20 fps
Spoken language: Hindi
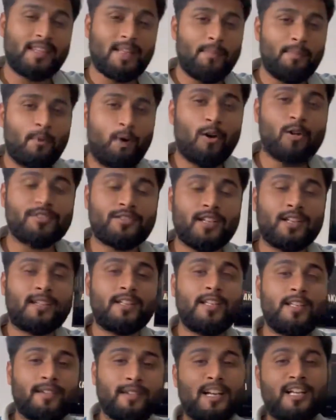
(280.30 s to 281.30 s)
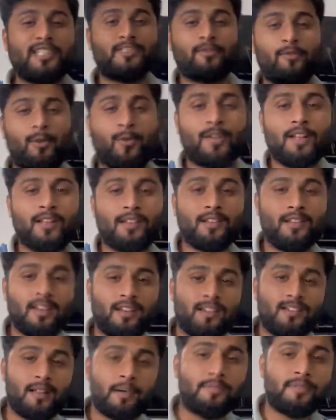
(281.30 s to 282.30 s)
हैं बहुत जल्दी नेक्स्ट ब्लॉग के अंदर
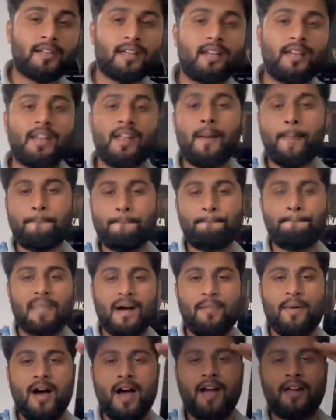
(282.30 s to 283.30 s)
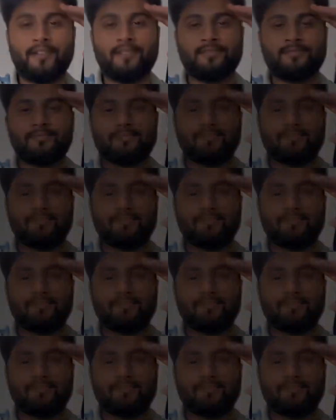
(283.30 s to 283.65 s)
तब तक के लिए बाय बाय